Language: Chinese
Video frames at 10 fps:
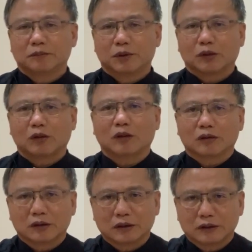彼得
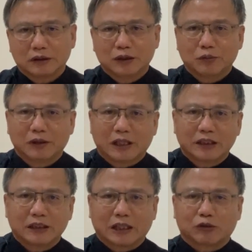洛伊为
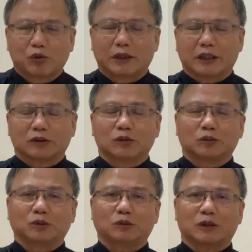啦，伊来归耶稣
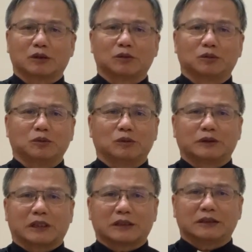主，耶稣主
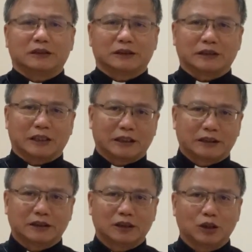将是一
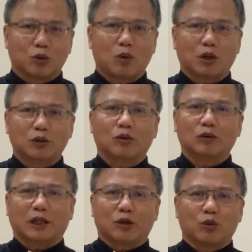个光
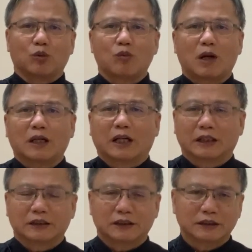荣个君王
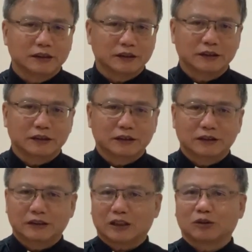啊！
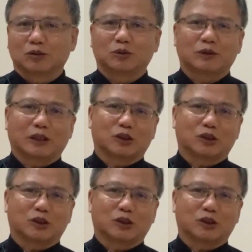伊耶稣主爱